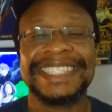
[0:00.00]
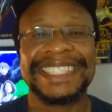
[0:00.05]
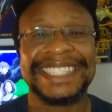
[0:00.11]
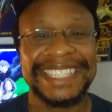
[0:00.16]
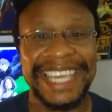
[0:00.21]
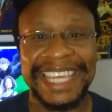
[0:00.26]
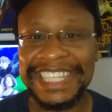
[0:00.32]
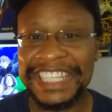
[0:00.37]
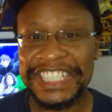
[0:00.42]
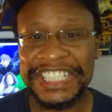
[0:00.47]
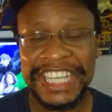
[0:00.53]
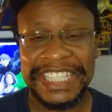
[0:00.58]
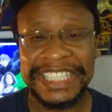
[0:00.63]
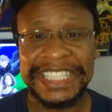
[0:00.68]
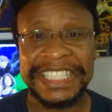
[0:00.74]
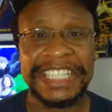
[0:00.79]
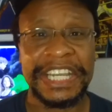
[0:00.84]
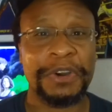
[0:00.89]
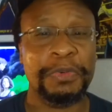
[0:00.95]
cenas de
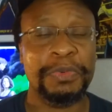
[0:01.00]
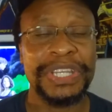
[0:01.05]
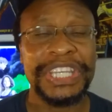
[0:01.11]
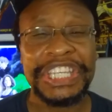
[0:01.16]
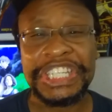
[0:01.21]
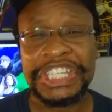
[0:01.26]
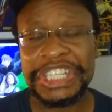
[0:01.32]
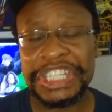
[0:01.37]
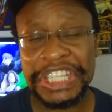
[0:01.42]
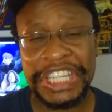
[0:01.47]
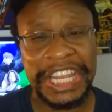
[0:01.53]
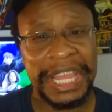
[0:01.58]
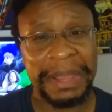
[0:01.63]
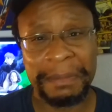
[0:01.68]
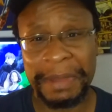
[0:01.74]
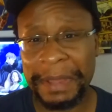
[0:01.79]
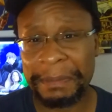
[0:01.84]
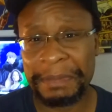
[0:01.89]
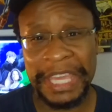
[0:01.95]
ação
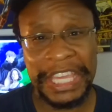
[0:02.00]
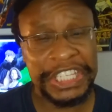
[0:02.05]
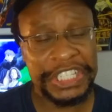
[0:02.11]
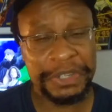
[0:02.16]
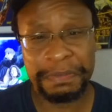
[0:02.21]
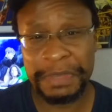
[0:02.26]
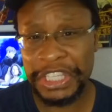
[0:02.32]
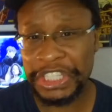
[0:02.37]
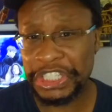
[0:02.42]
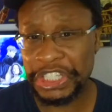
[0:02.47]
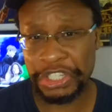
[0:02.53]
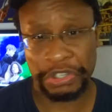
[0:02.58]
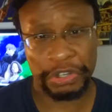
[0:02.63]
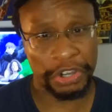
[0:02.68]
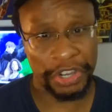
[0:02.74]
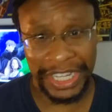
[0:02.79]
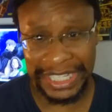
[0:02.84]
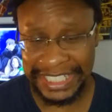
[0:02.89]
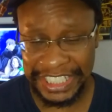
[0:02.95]
extremamente
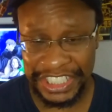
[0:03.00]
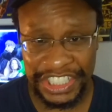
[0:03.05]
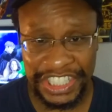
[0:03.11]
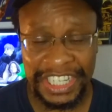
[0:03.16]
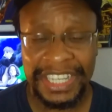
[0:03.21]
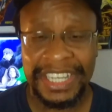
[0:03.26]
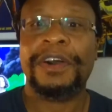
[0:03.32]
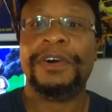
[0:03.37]
mentirosas.